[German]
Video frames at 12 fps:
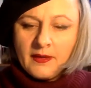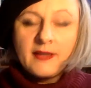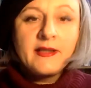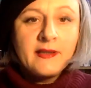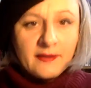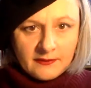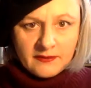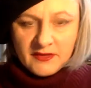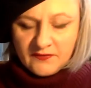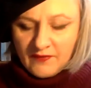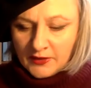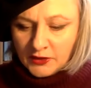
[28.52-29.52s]
Er ging an
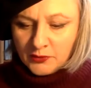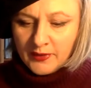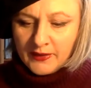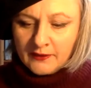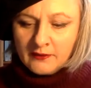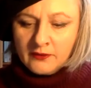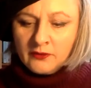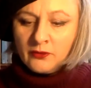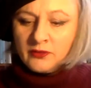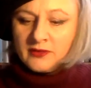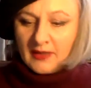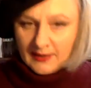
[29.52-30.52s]
das Waschbecken
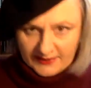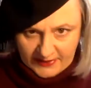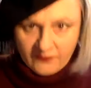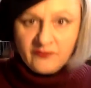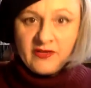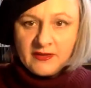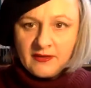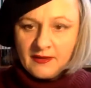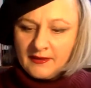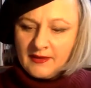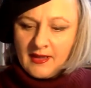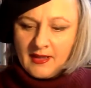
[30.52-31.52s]
und als er
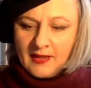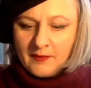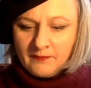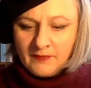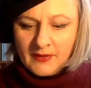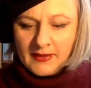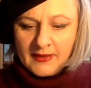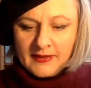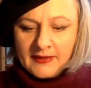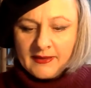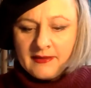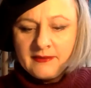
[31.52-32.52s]
wiederkam,
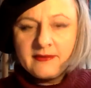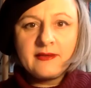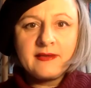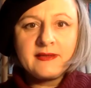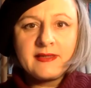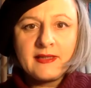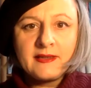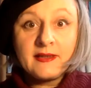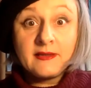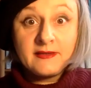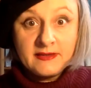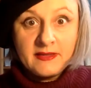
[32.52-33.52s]
hielt er sein
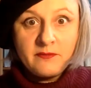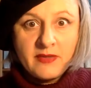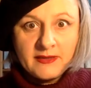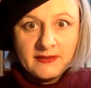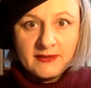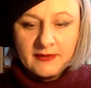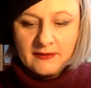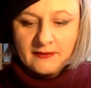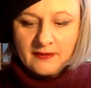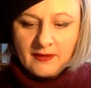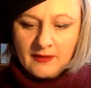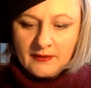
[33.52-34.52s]
Rasiermesser in
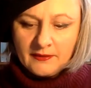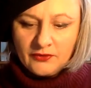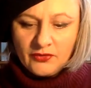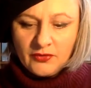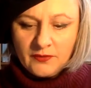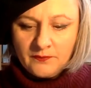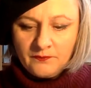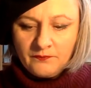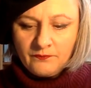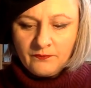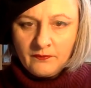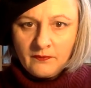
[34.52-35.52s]
der Hand.
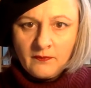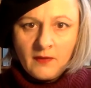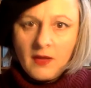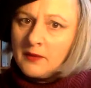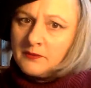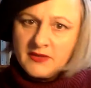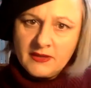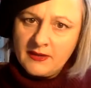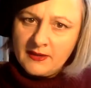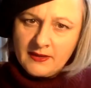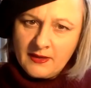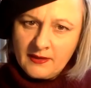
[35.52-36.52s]
Haben Sie
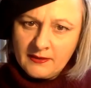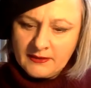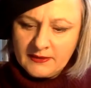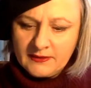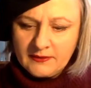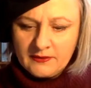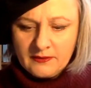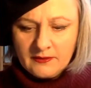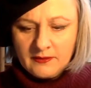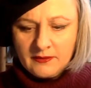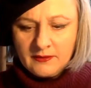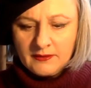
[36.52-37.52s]
keine Angst,
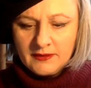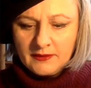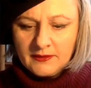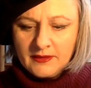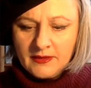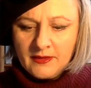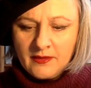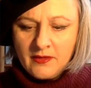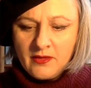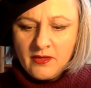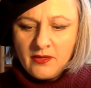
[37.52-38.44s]
sagte er.